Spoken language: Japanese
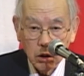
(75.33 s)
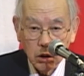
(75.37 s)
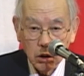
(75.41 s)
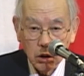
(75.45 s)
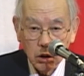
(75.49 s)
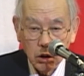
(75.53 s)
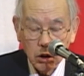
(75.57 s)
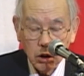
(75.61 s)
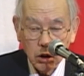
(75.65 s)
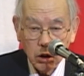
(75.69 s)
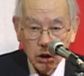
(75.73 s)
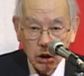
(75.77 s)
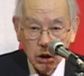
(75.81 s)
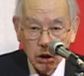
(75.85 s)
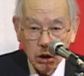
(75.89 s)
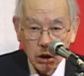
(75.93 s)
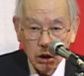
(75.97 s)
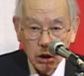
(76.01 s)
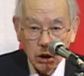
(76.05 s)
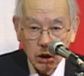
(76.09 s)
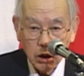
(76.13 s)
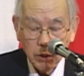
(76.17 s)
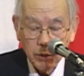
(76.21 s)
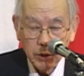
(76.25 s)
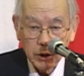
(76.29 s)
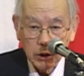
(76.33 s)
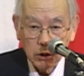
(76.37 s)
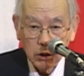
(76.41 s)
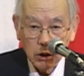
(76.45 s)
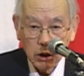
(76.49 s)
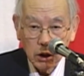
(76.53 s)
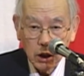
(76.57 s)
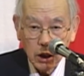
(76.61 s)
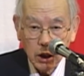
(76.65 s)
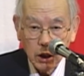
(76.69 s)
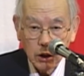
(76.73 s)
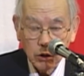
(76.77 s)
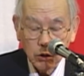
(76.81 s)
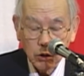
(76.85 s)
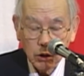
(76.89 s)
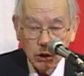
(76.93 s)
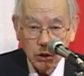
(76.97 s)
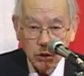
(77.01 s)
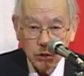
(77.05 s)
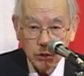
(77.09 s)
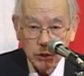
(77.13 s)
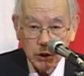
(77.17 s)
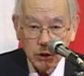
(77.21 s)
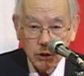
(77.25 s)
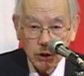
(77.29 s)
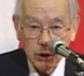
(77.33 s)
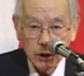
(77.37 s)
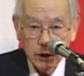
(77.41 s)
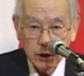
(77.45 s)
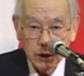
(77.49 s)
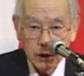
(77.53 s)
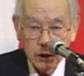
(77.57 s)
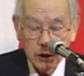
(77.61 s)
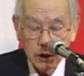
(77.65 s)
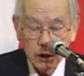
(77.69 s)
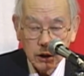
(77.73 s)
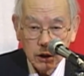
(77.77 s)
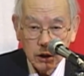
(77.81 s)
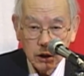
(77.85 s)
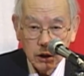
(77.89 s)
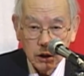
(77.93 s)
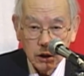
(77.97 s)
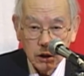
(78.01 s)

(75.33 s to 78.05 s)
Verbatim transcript: えー、山とか川とか海とかですね。